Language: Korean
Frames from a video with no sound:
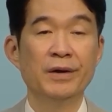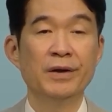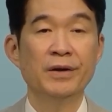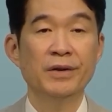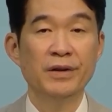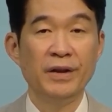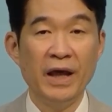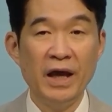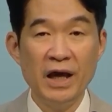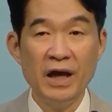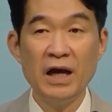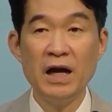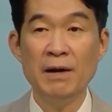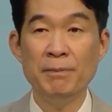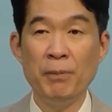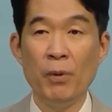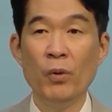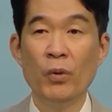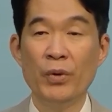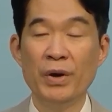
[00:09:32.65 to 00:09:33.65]
내가
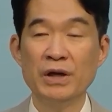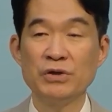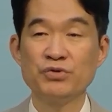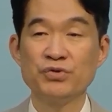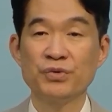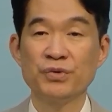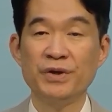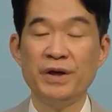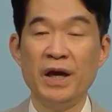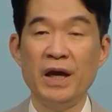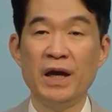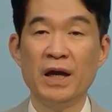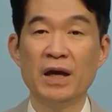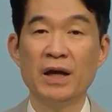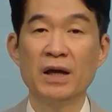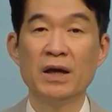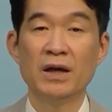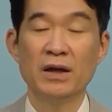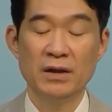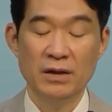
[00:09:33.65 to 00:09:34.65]
보호해줄게.
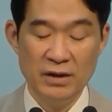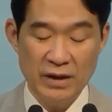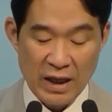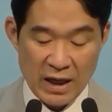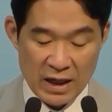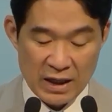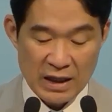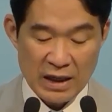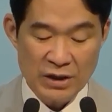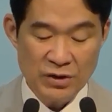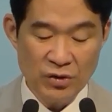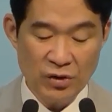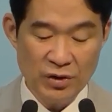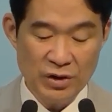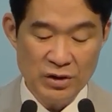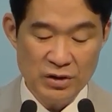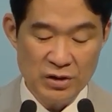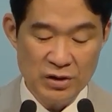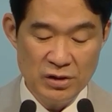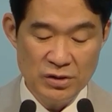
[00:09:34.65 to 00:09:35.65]
내가
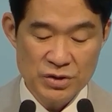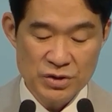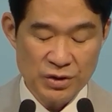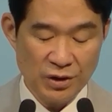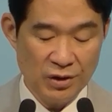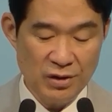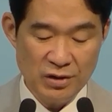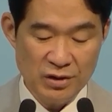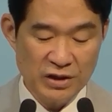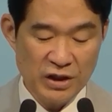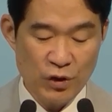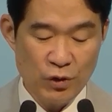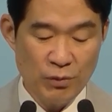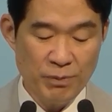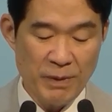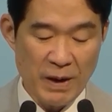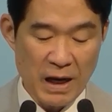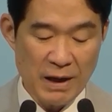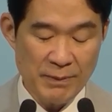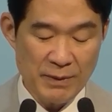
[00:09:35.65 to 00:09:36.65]
너희들 절대로
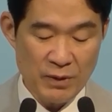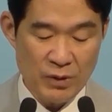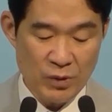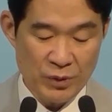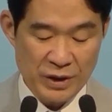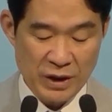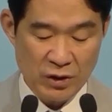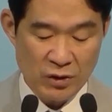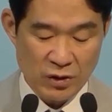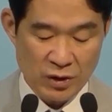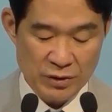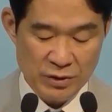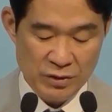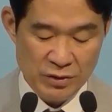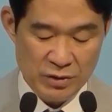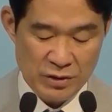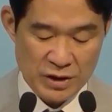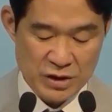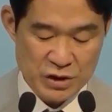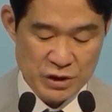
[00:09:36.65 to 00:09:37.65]
바벨론이
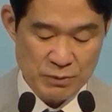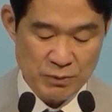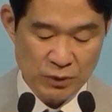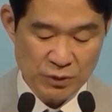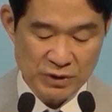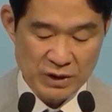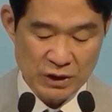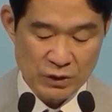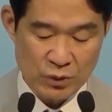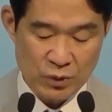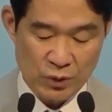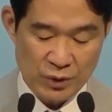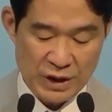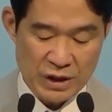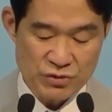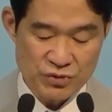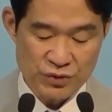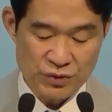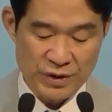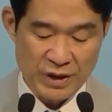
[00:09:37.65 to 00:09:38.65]
건드리지 못하도록
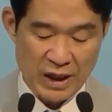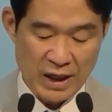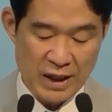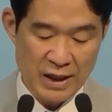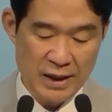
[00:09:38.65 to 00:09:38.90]
해줄게.